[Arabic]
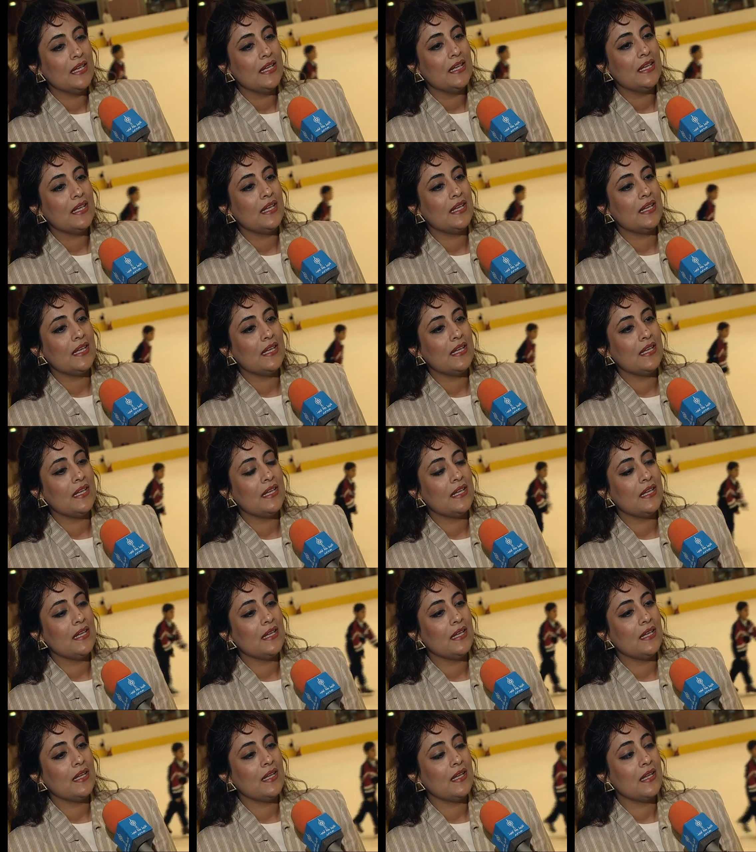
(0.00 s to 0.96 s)

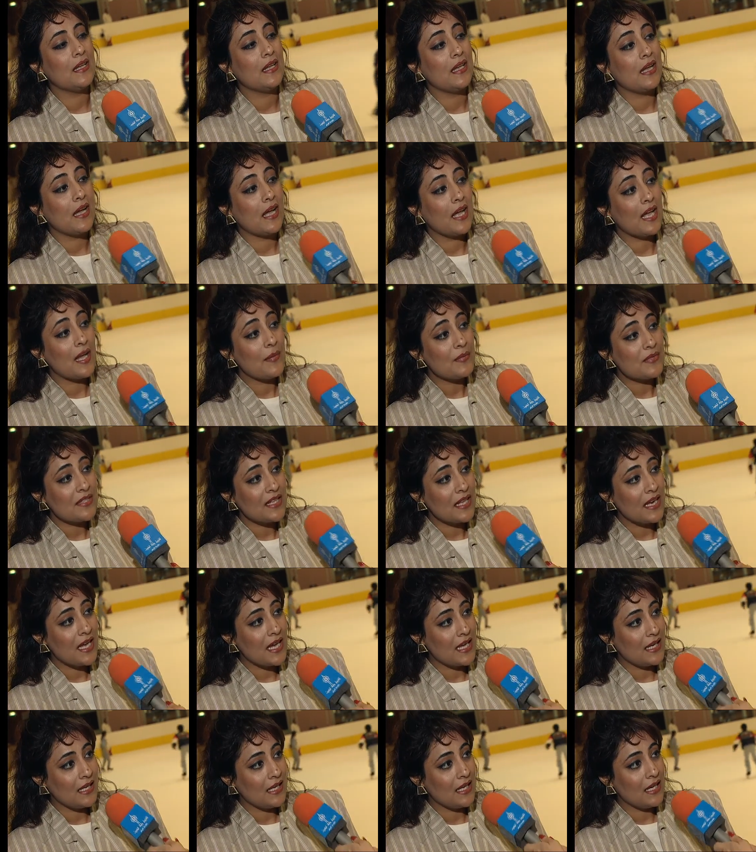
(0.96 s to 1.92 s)
آه، خمس
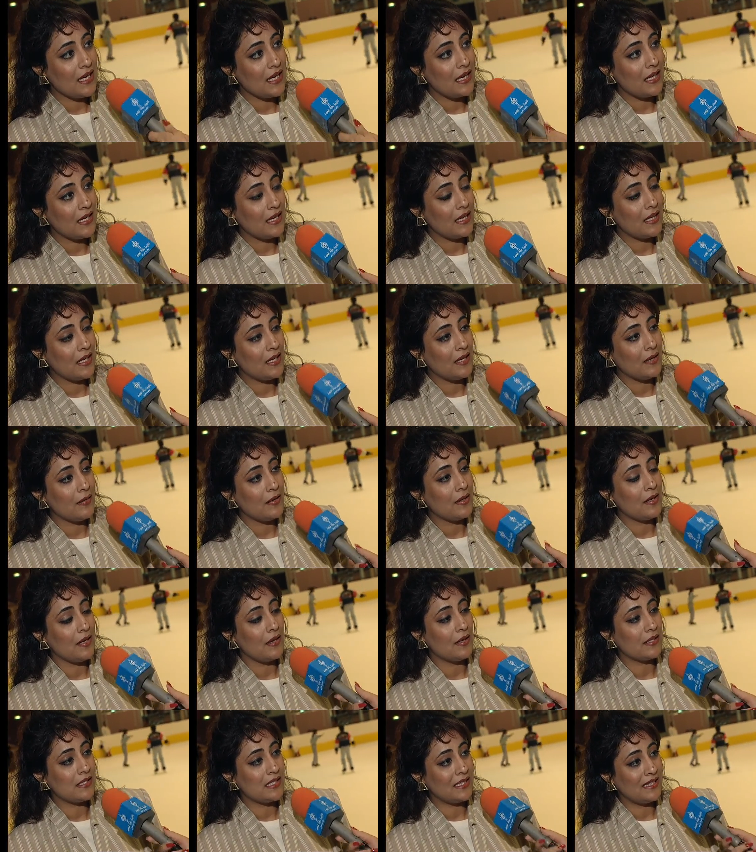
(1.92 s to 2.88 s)
دنانير ل
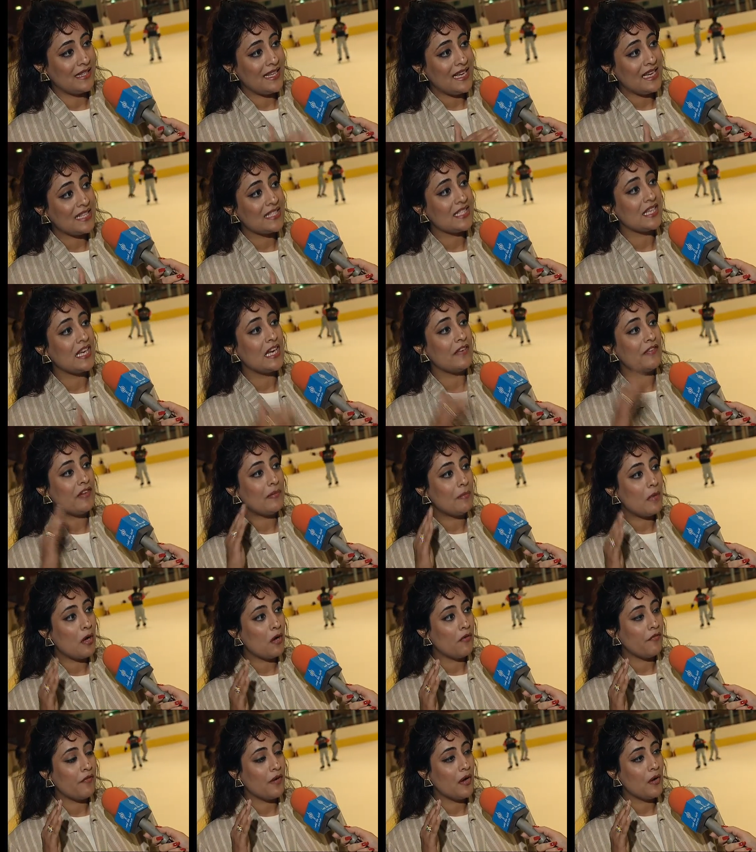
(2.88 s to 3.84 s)
16 سنة
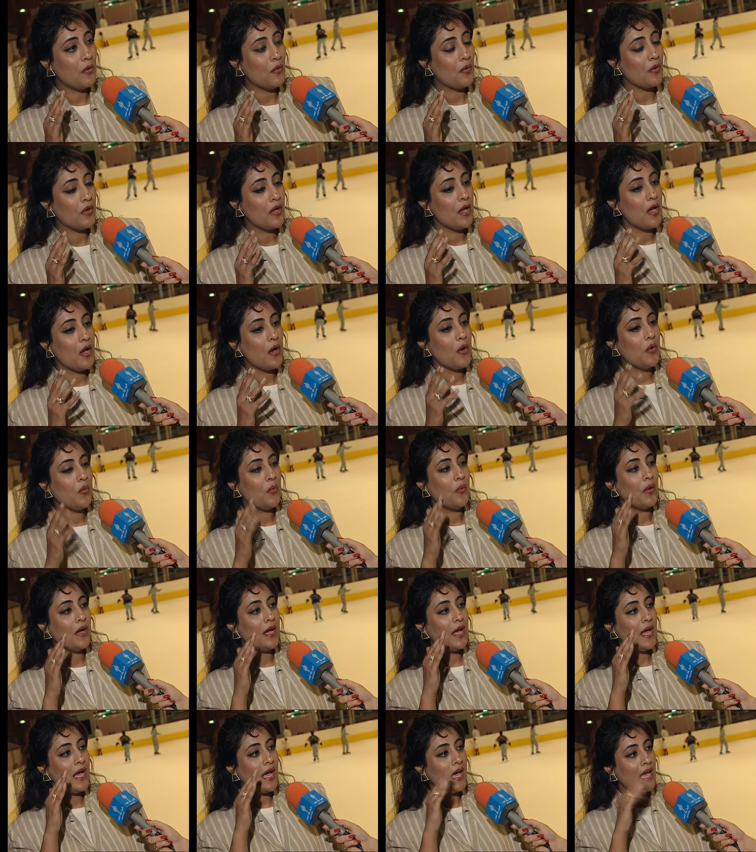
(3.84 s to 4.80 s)
فما فوق
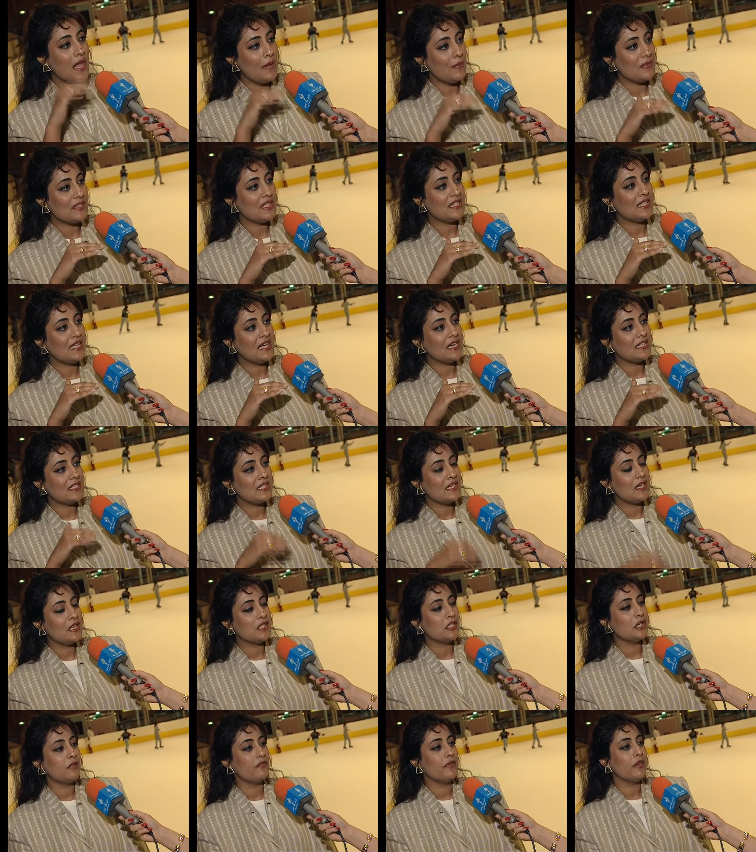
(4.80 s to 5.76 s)
وأقل من 16
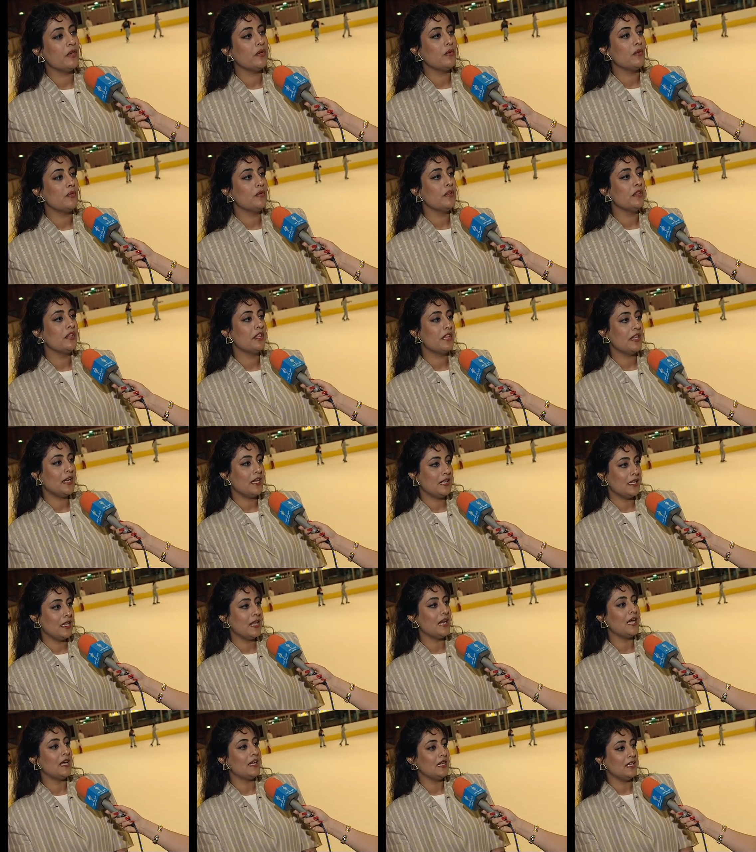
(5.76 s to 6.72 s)
سنة سوف يكون ثلاث
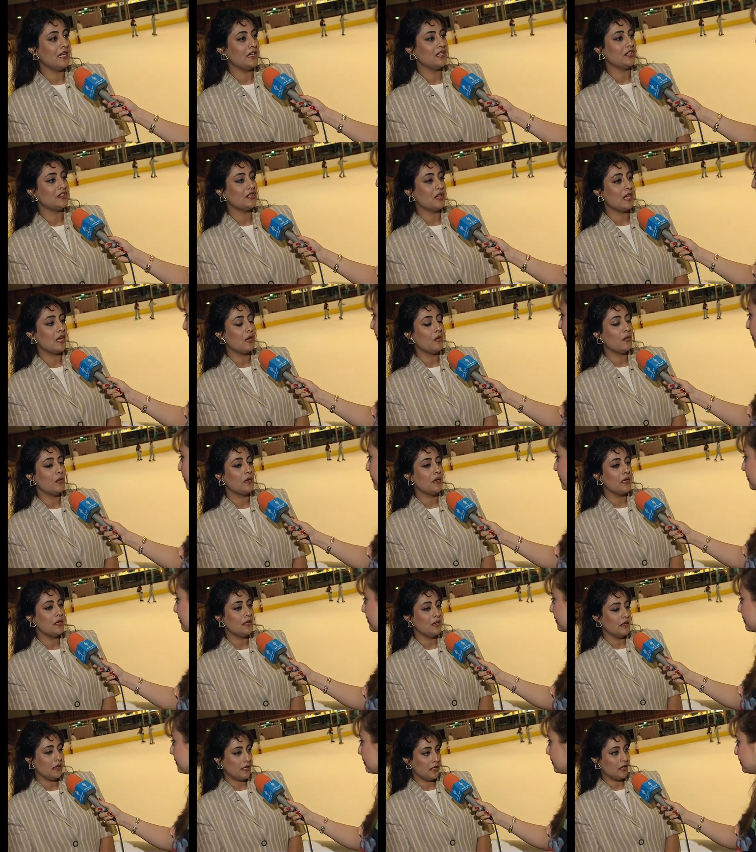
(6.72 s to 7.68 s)
دنانير إن شاء الله
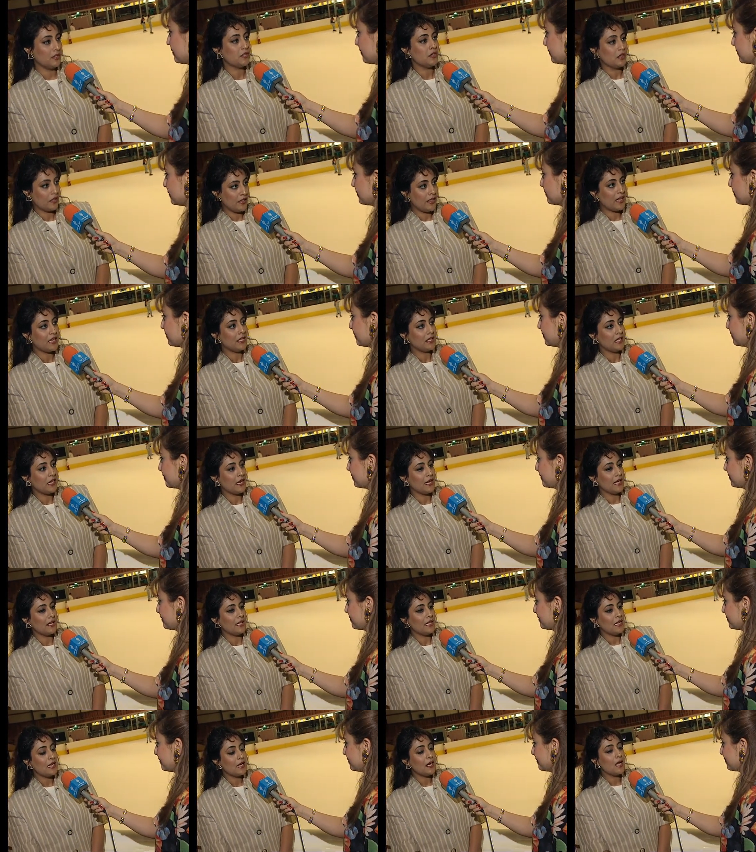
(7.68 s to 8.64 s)
ثلاث
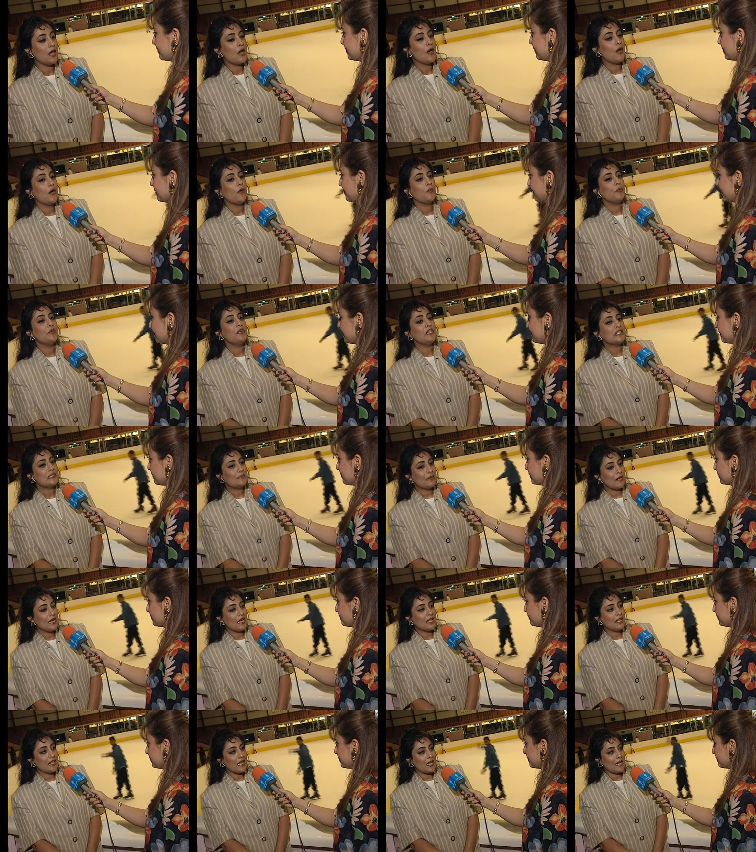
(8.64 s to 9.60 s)
دنانير بالنسبة
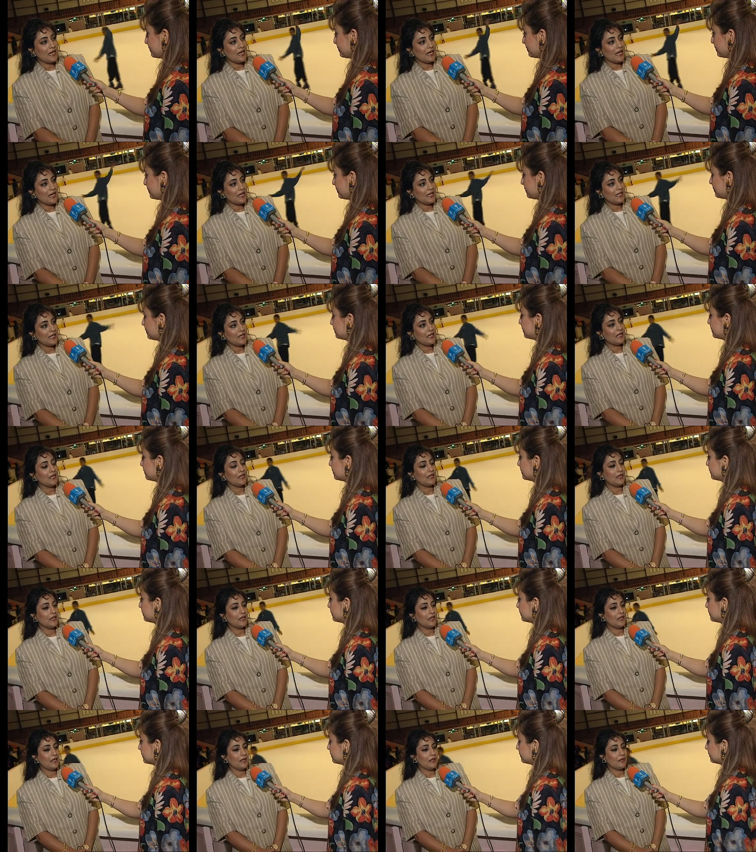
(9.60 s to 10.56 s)
لأعضاء النادي
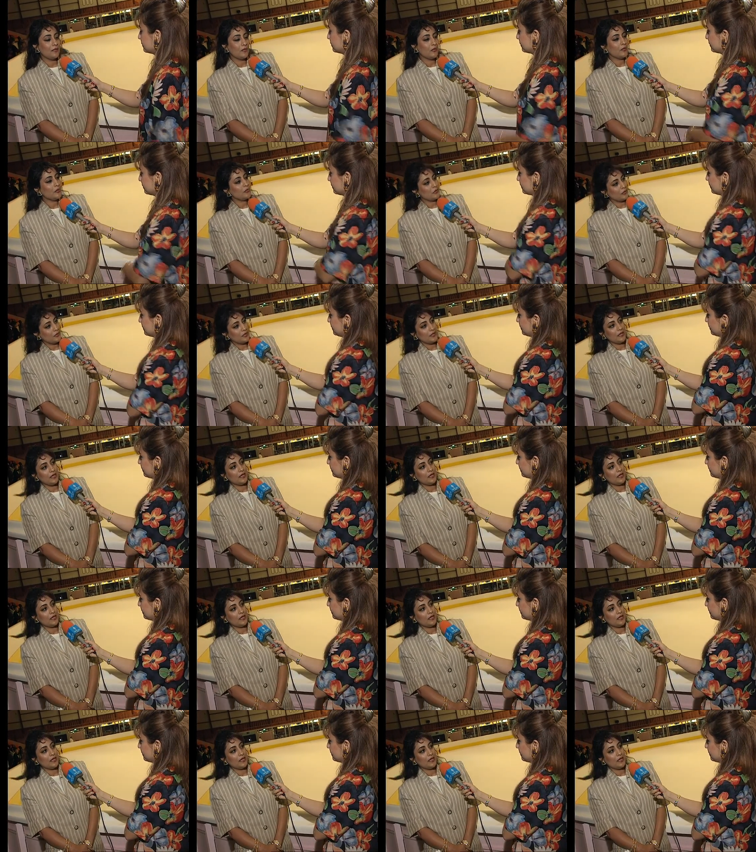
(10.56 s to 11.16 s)
آه، بدون